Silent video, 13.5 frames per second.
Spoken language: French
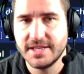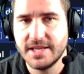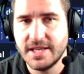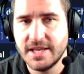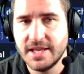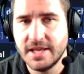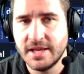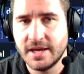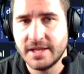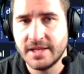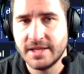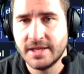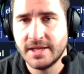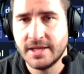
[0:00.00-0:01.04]
et,
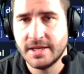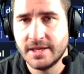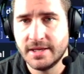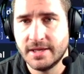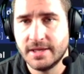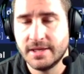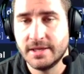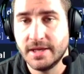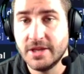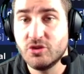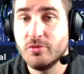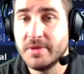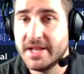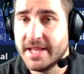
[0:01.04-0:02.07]
euh, et
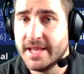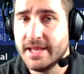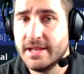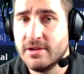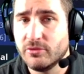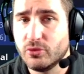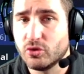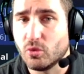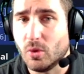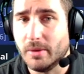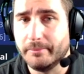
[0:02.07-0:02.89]
de mêlée, il en faut 3.